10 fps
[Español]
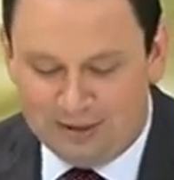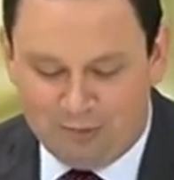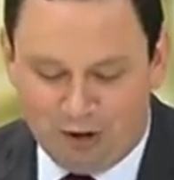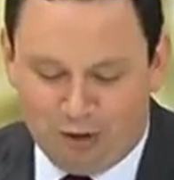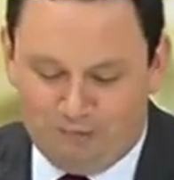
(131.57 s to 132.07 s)

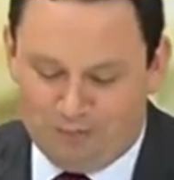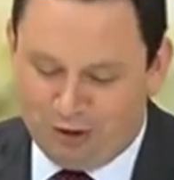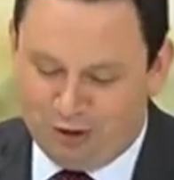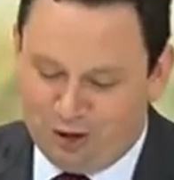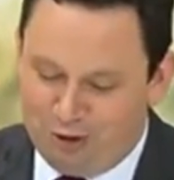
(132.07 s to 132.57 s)
Bueno,
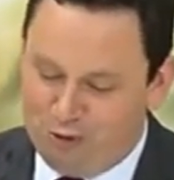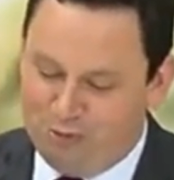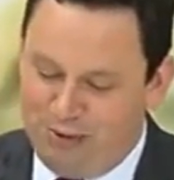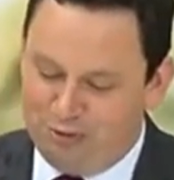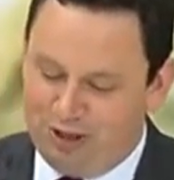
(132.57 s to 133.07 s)
pero
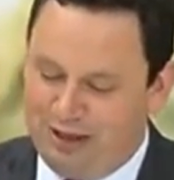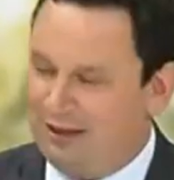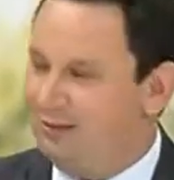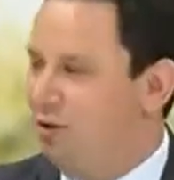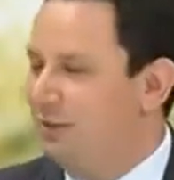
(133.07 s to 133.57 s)
Guigú, vamos
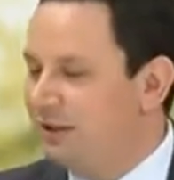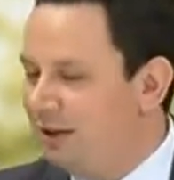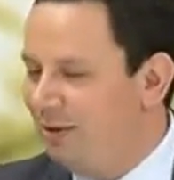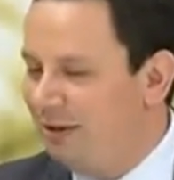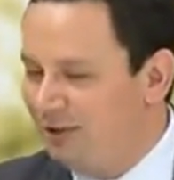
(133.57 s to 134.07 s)
a
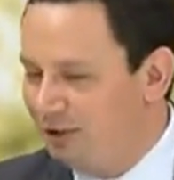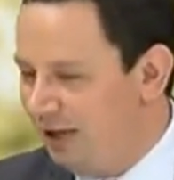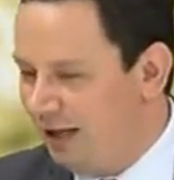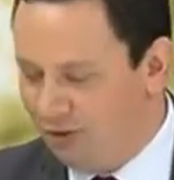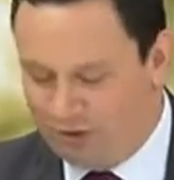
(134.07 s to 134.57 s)
comenzar hablando
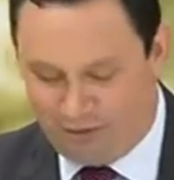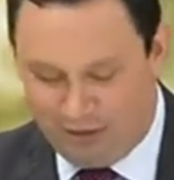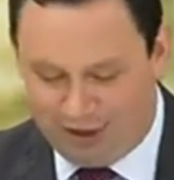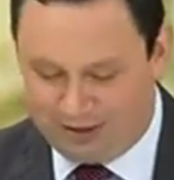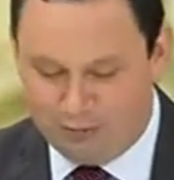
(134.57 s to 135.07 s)
de algo que
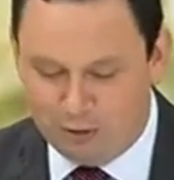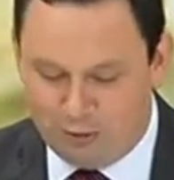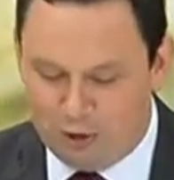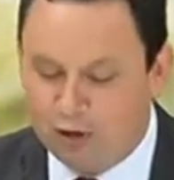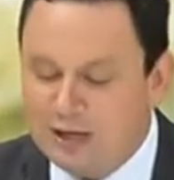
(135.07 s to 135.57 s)
fue hace muy
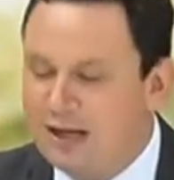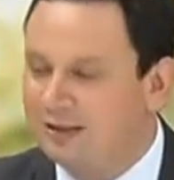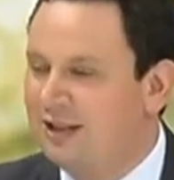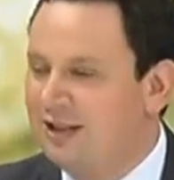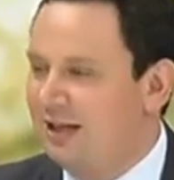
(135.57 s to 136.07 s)
pocos días.